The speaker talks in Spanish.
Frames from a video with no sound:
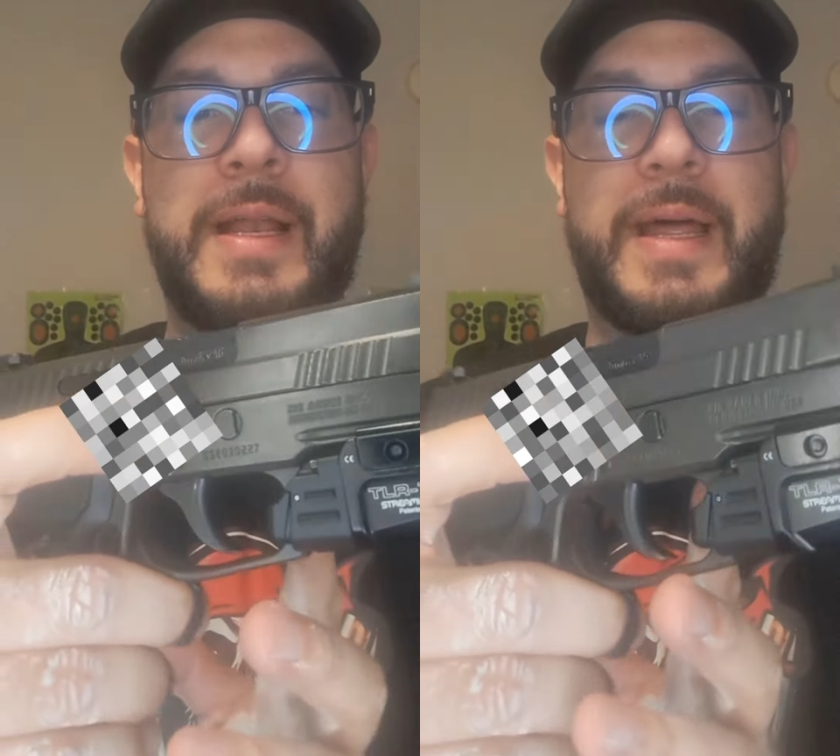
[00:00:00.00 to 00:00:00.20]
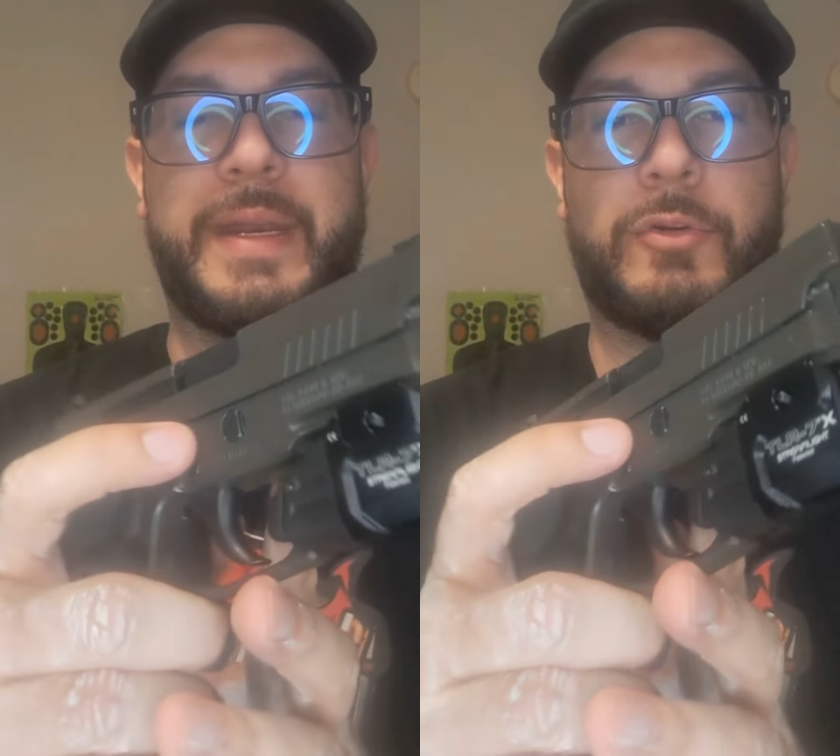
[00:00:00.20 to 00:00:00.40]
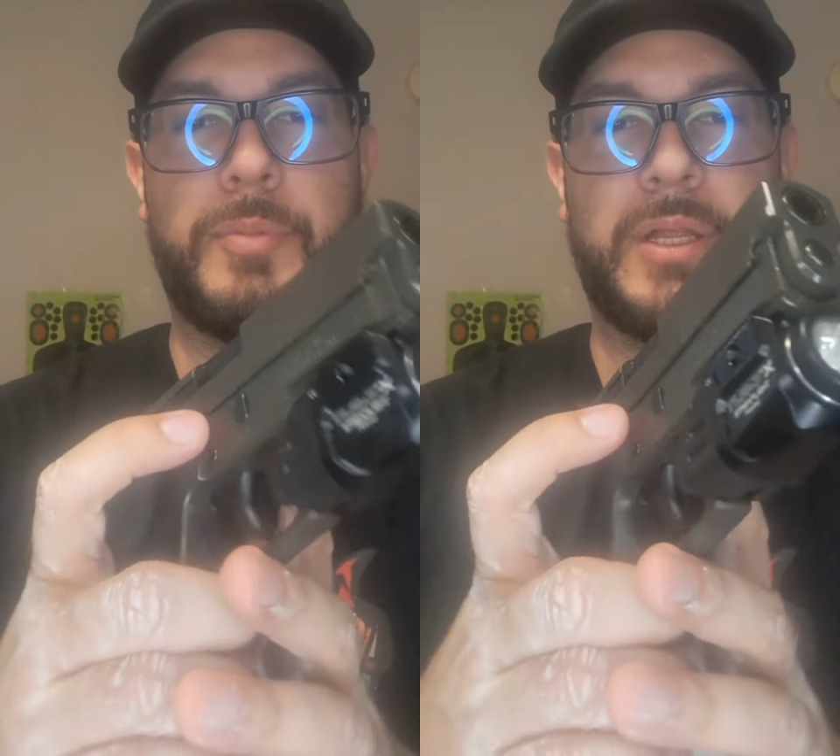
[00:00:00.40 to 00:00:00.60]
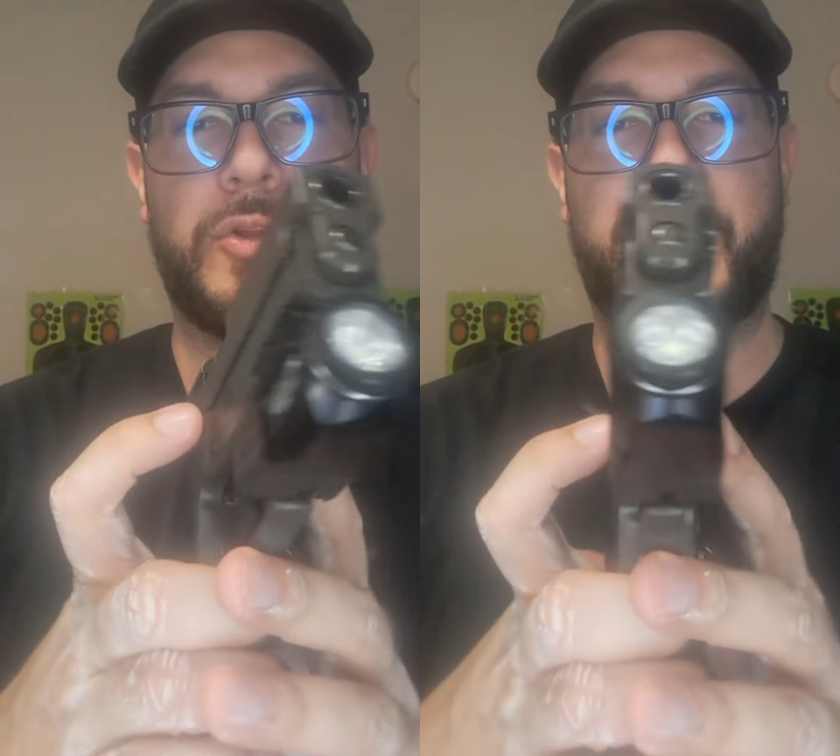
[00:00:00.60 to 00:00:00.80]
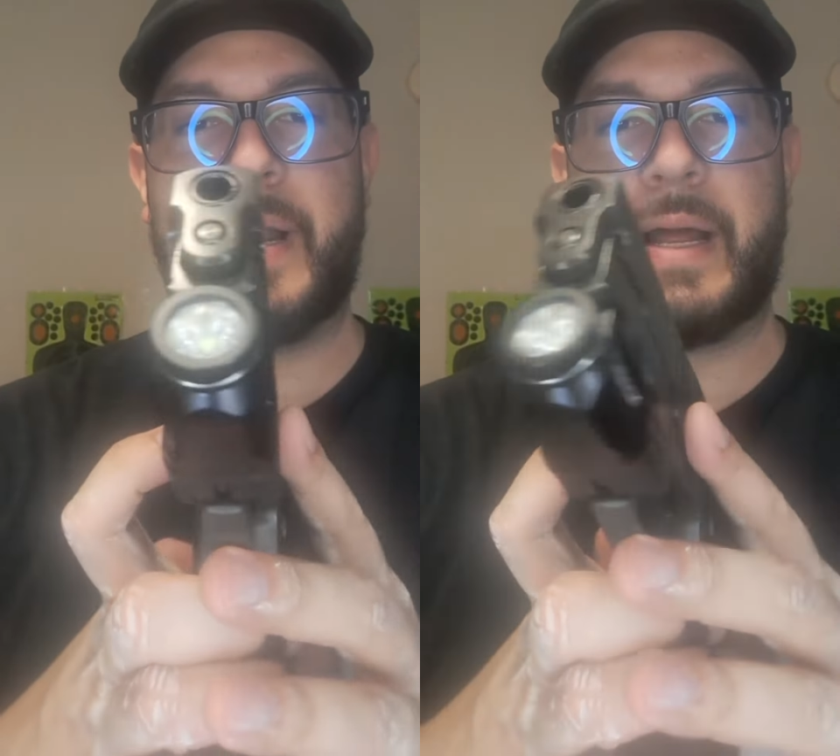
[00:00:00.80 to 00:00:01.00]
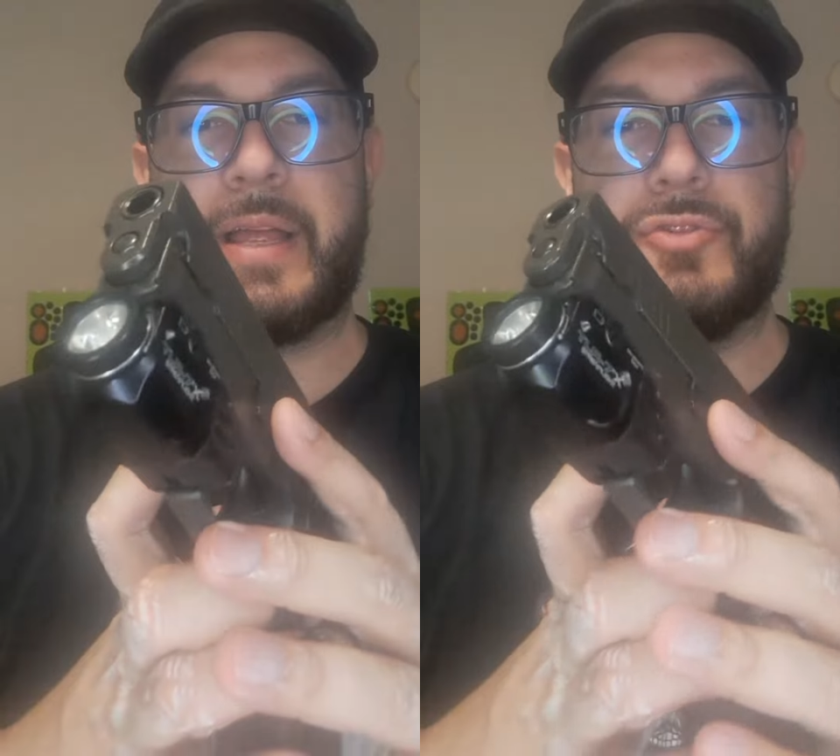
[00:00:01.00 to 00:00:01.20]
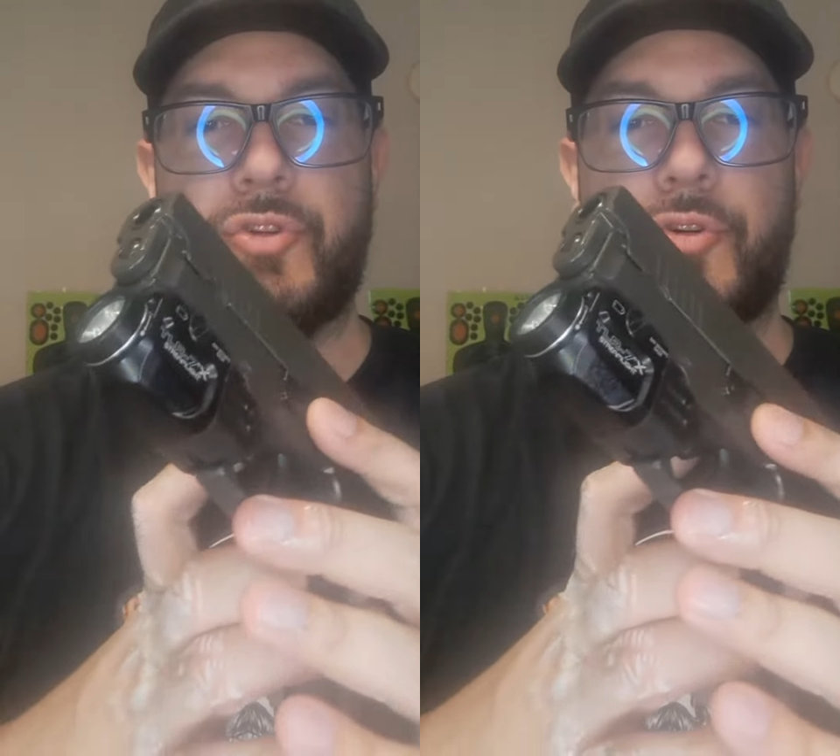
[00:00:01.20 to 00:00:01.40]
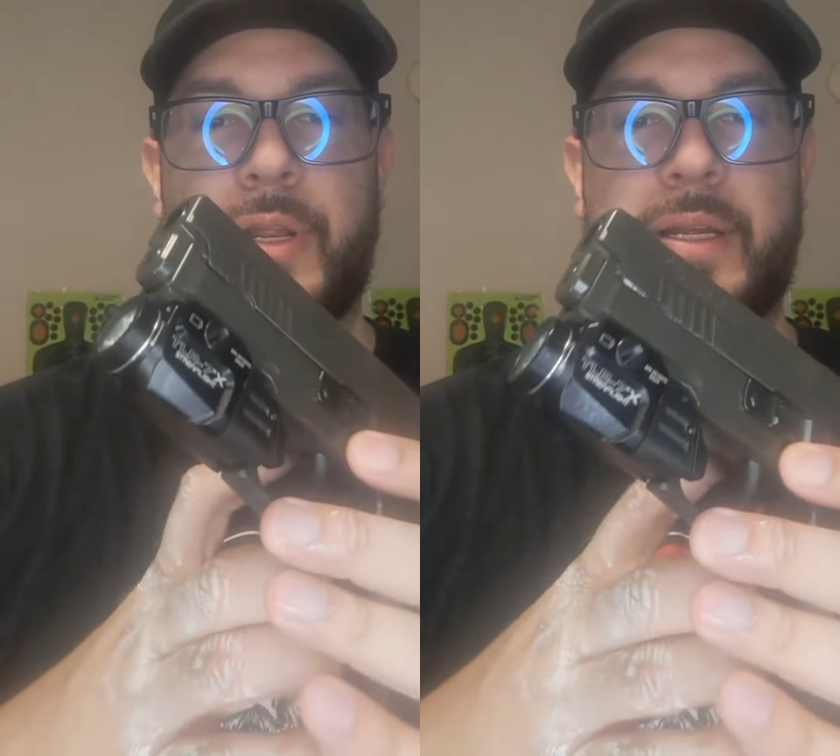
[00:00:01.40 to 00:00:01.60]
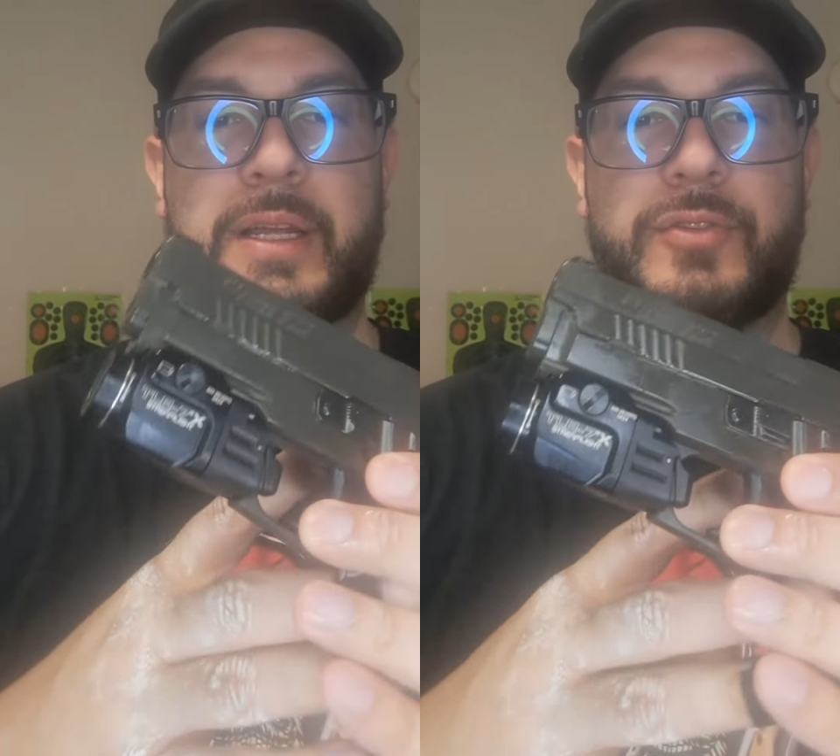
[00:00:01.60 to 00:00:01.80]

la recomiendo para cañones que